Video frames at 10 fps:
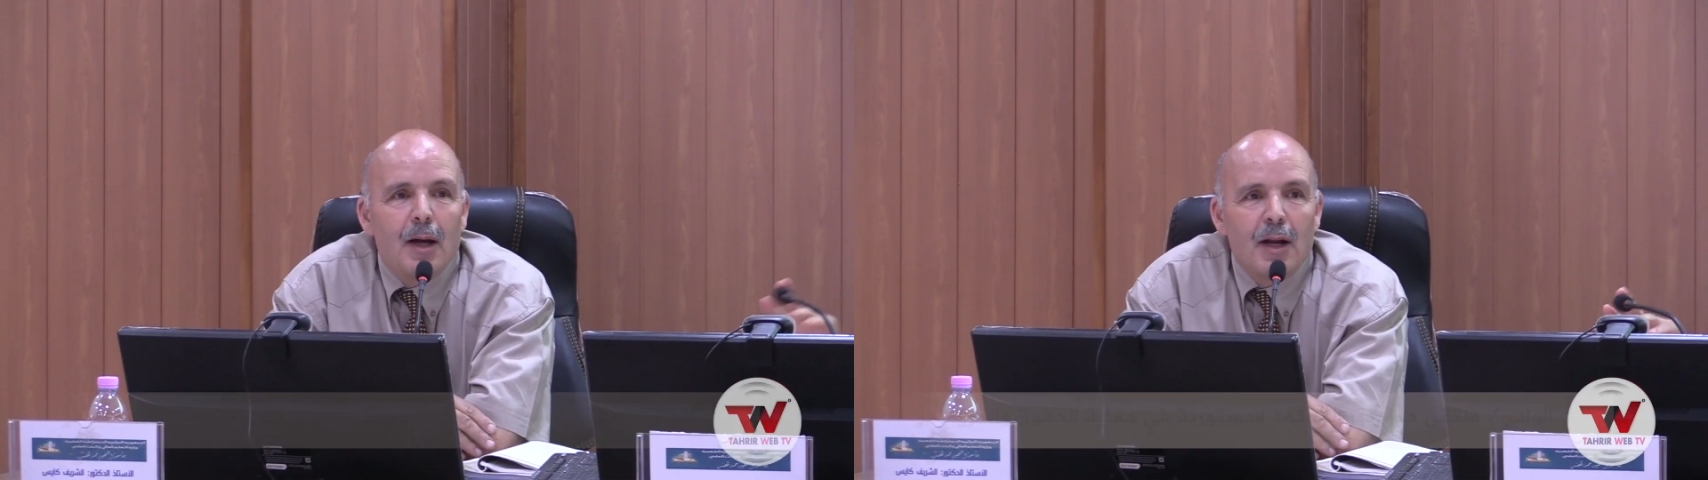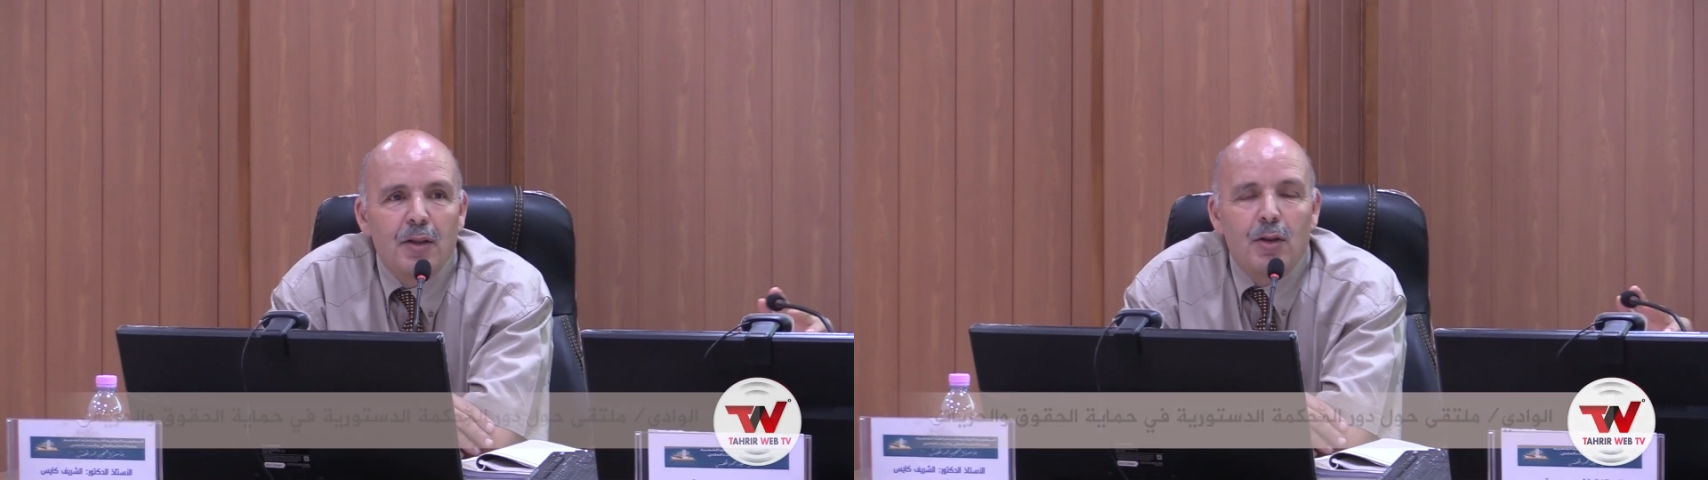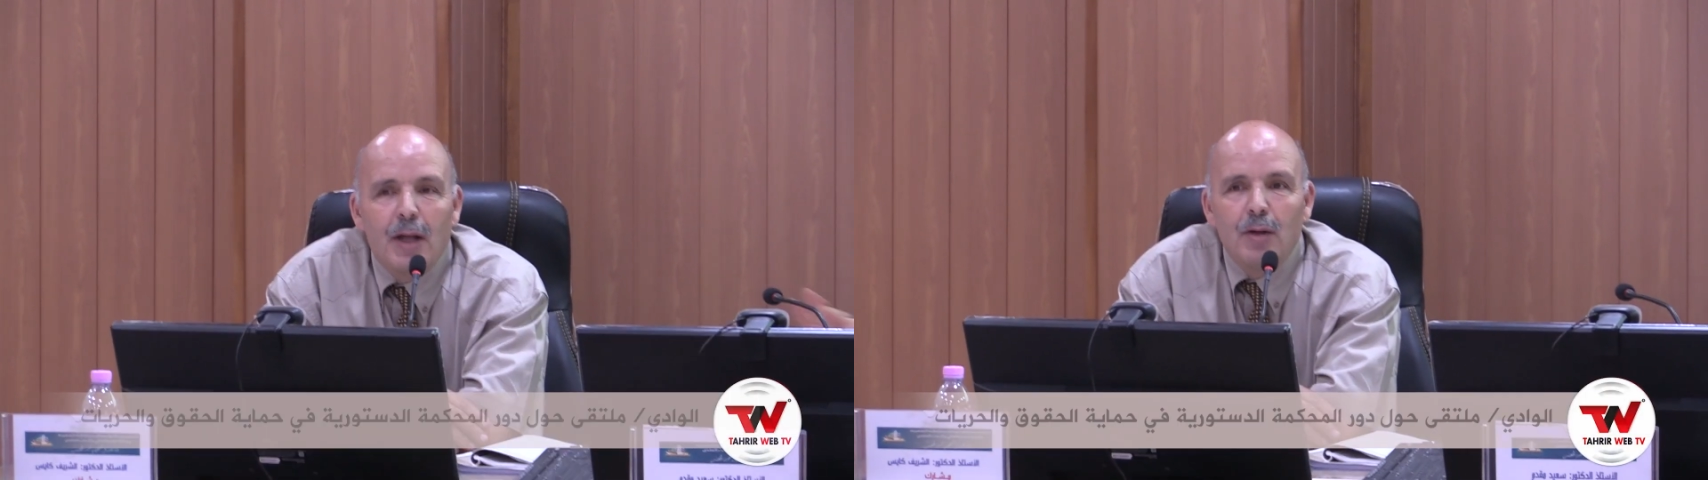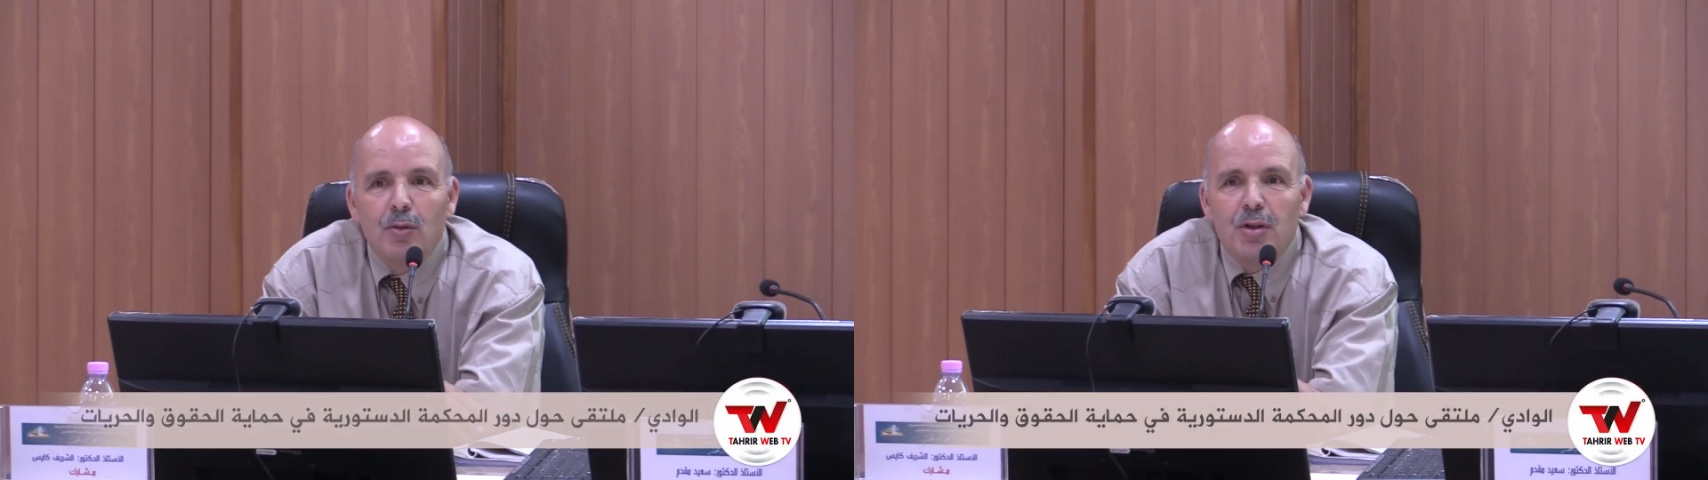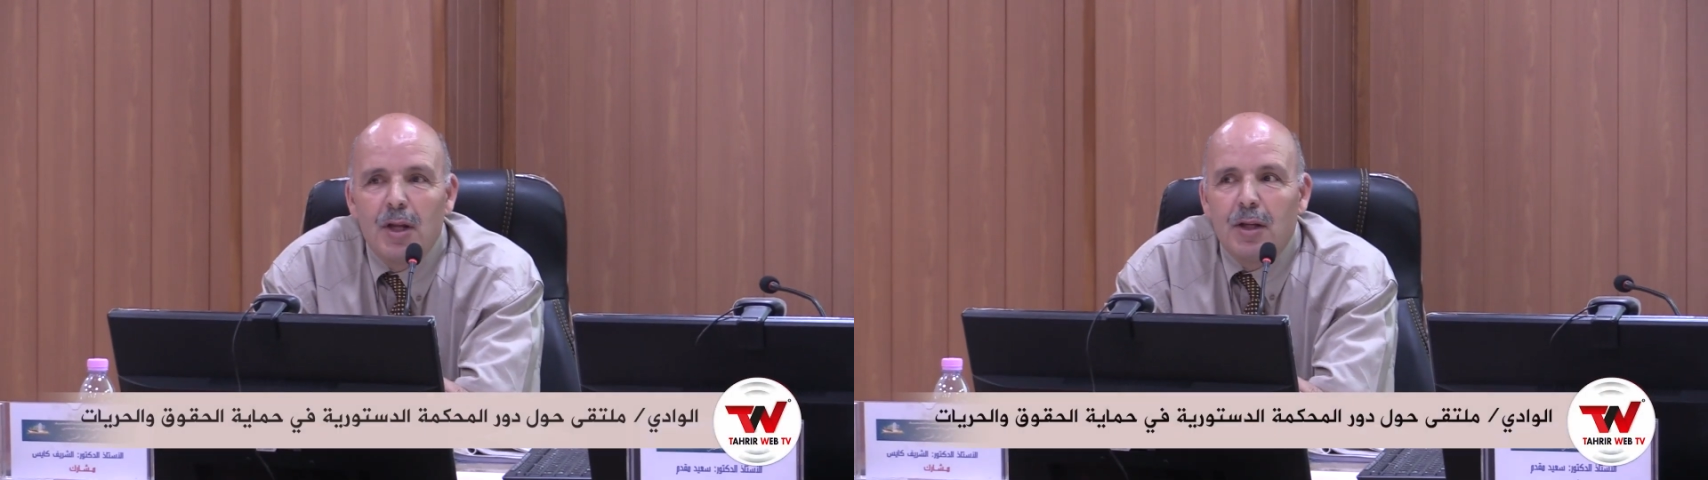أردت
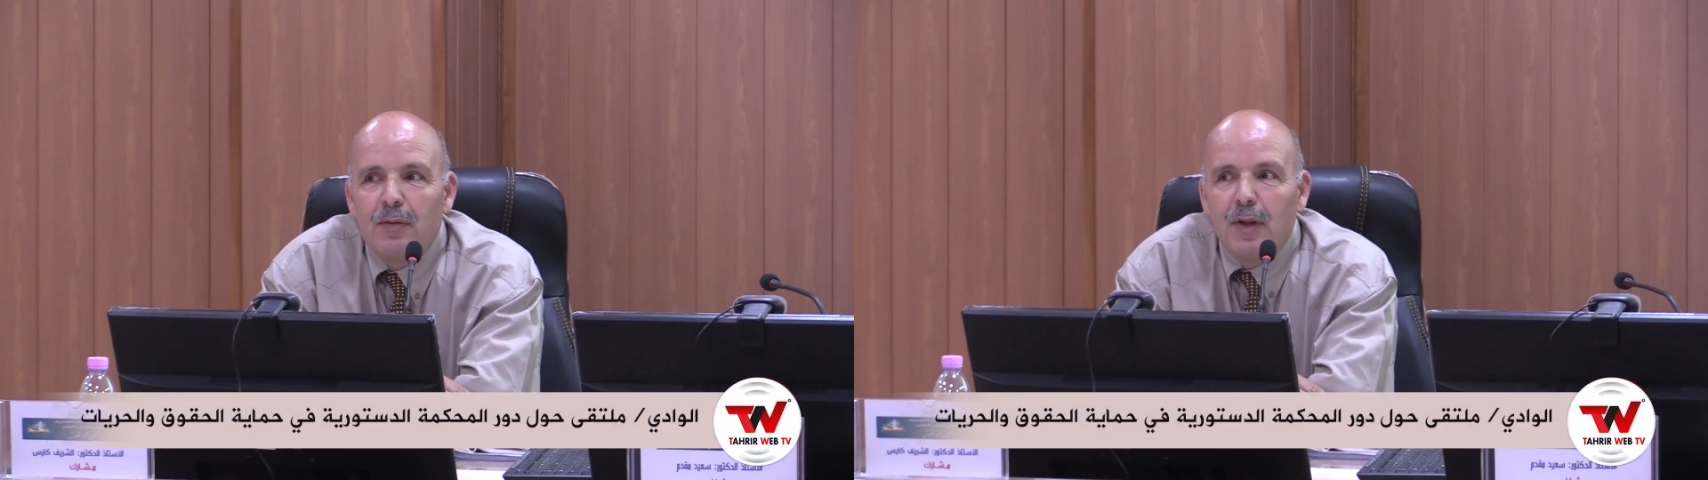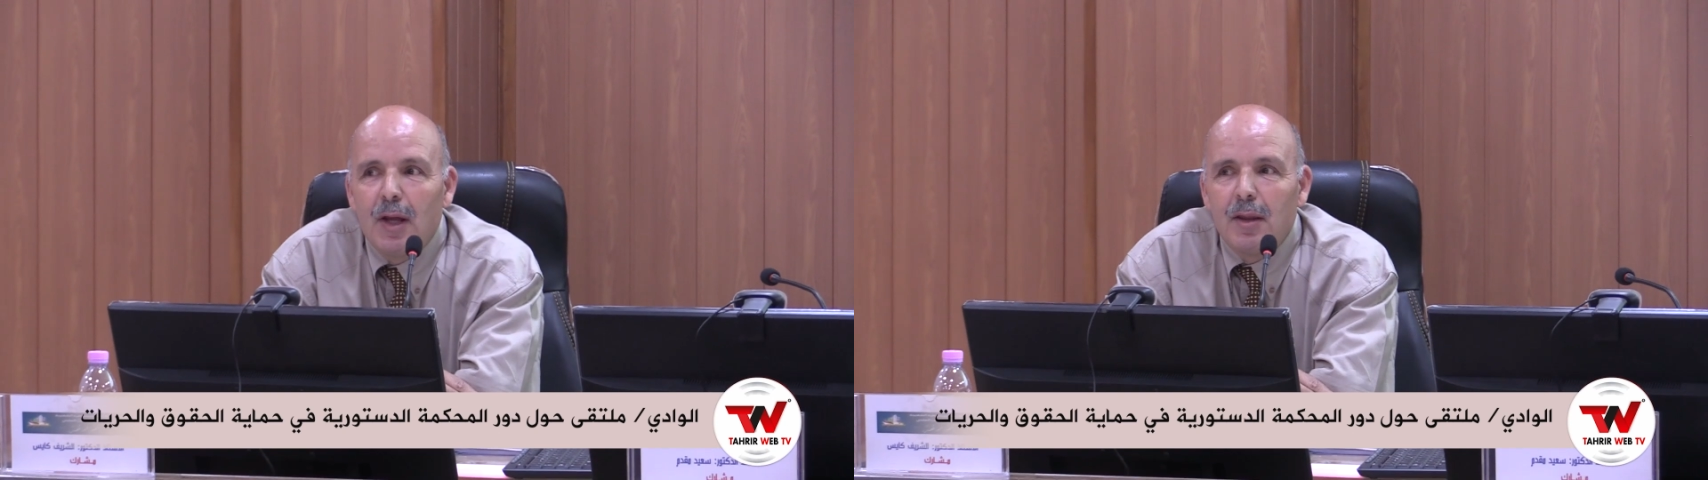أن أشارك في